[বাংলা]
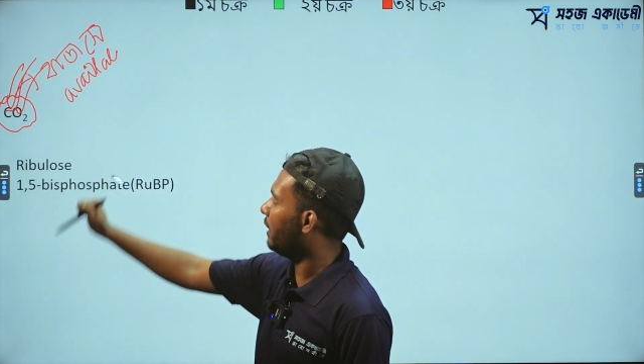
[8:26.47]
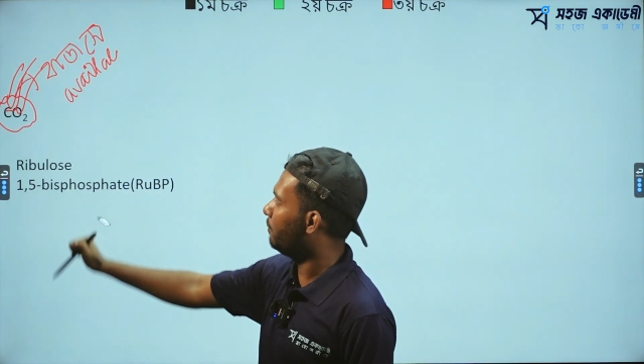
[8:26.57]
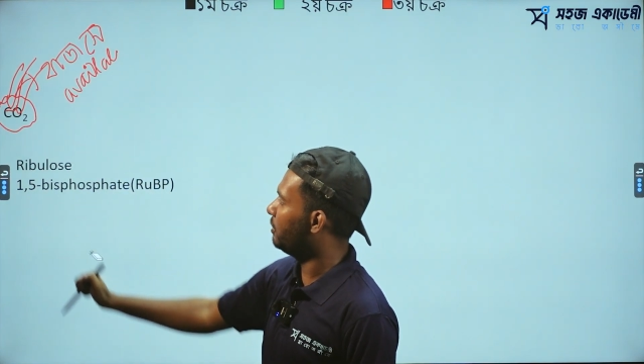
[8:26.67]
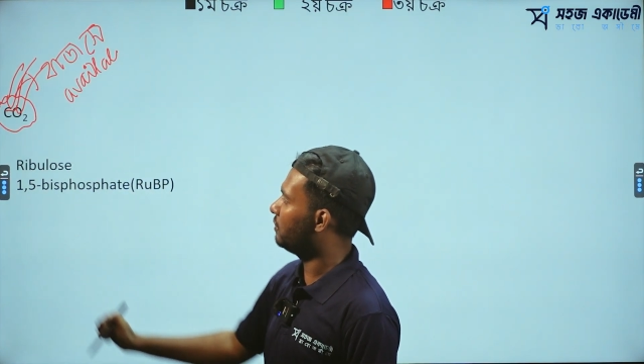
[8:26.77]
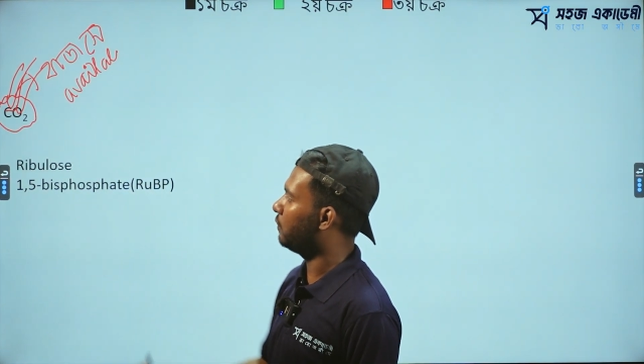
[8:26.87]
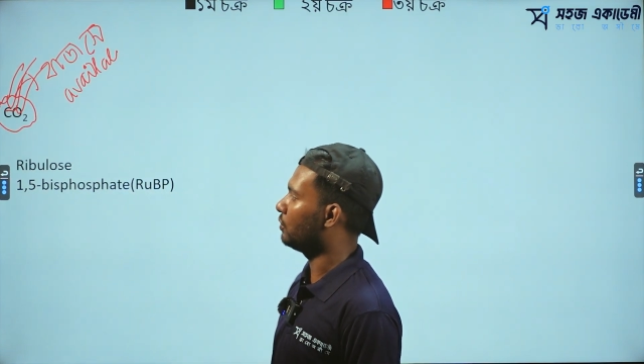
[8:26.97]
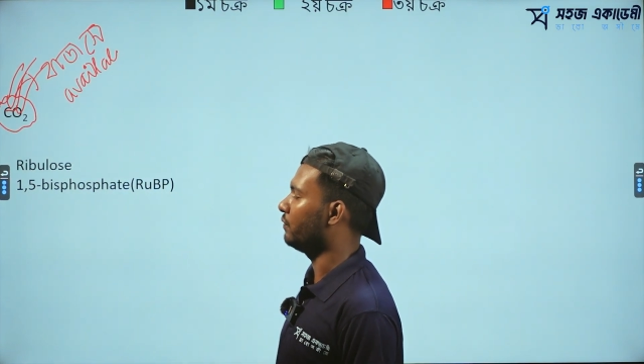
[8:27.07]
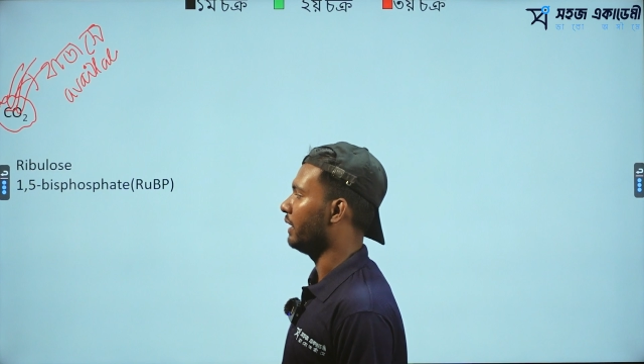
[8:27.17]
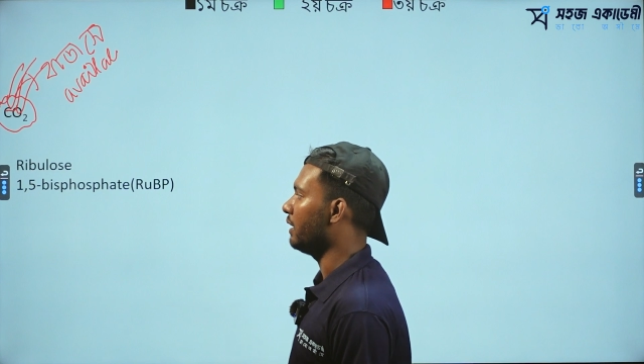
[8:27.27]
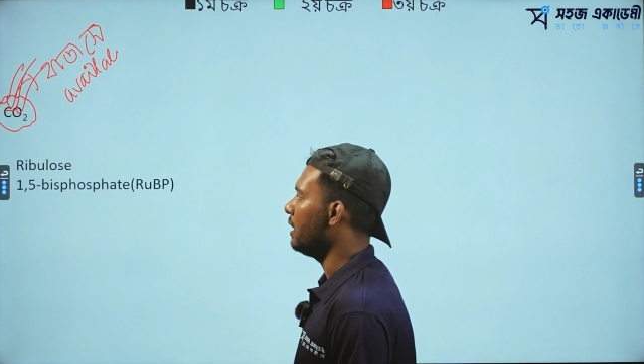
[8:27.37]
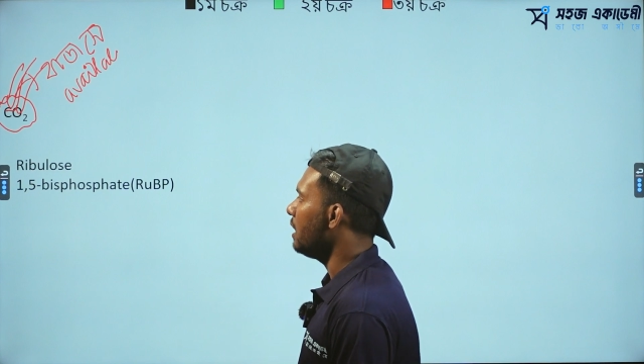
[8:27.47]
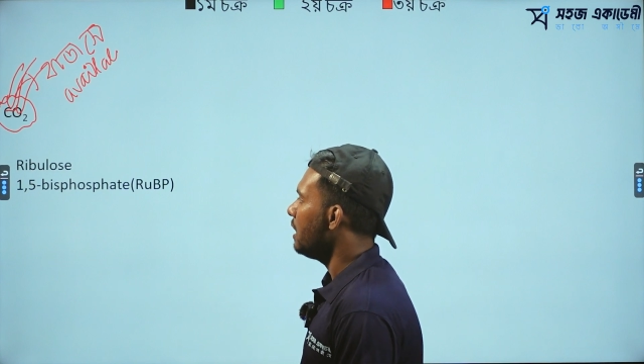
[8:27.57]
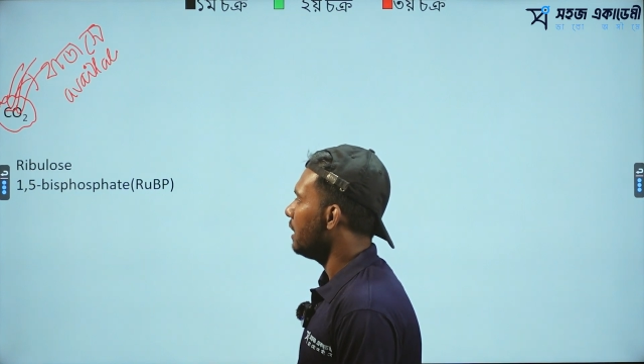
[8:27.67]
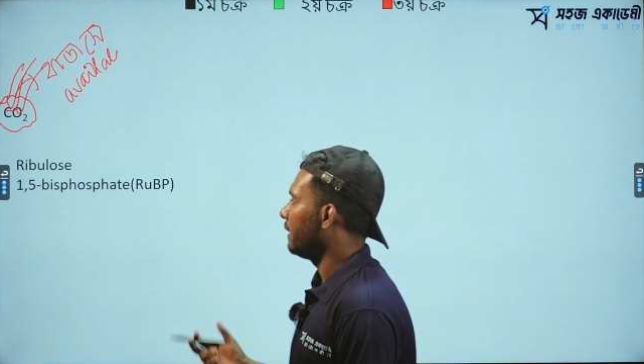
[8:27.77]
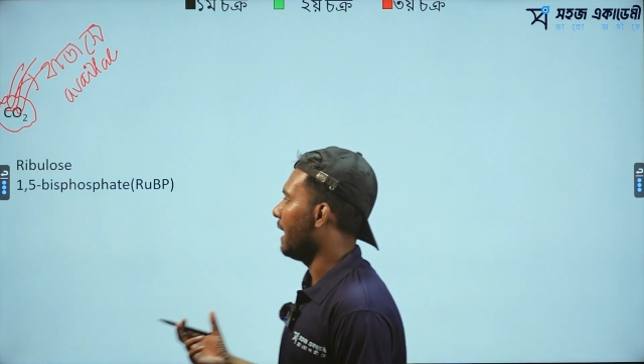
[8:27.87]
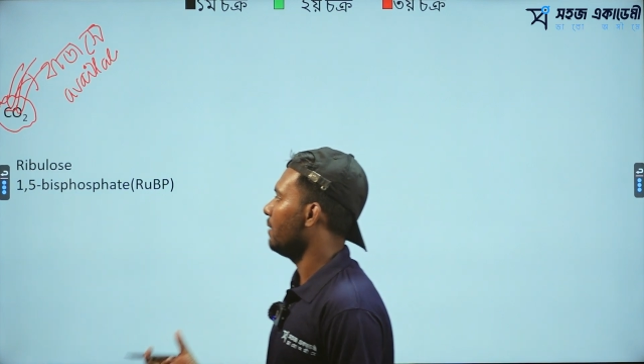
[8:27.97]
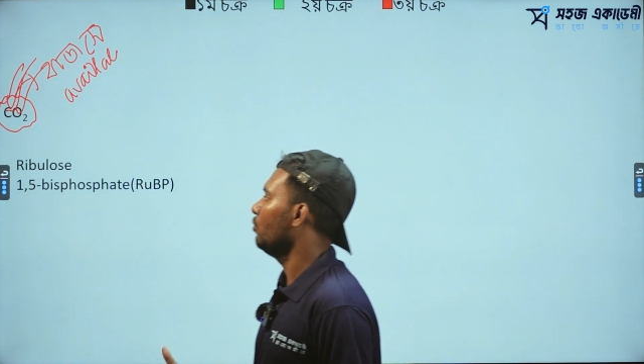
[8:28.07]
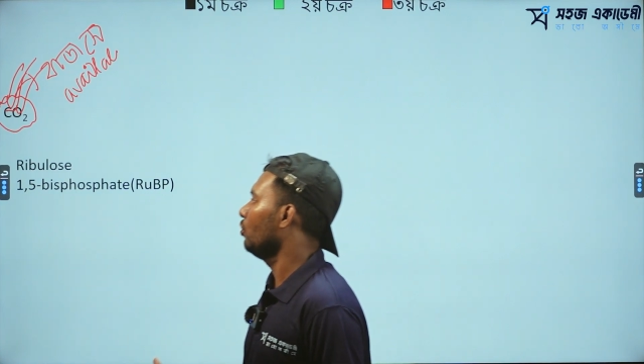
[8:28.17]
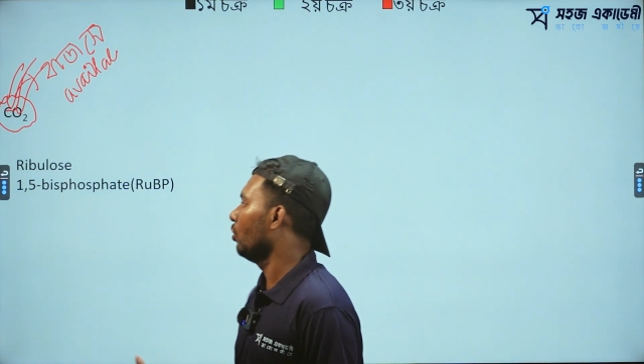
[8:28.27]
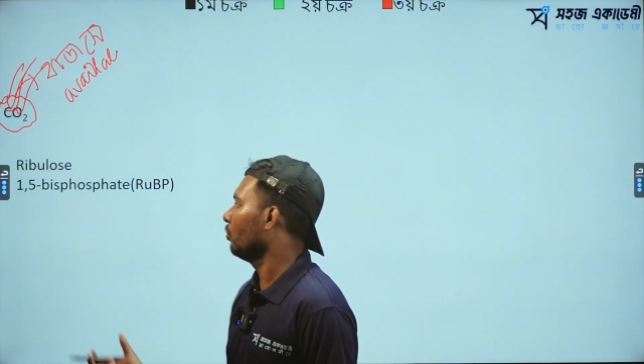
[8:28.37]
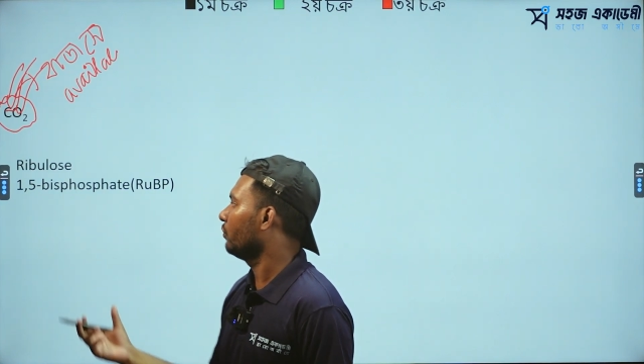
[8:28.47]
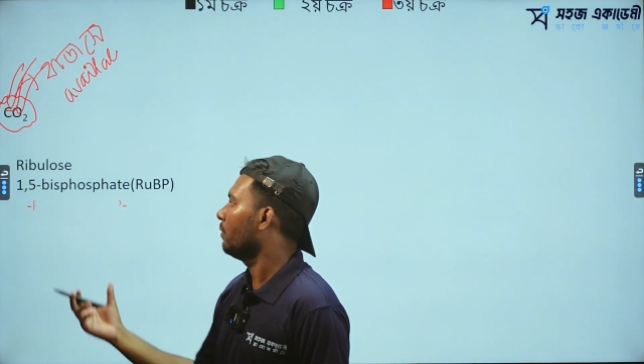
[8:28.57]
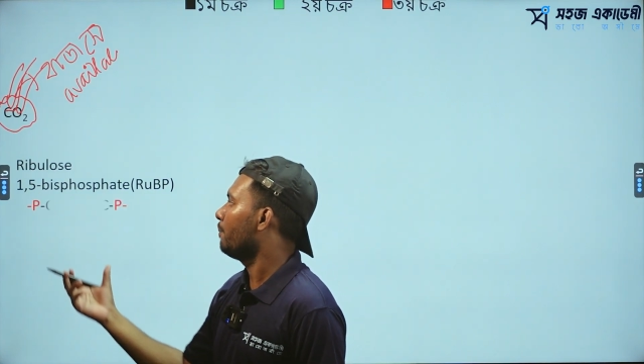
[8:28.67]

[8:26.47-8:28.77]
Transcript: ফাইভ বিস ফসফেট রাইবুলোস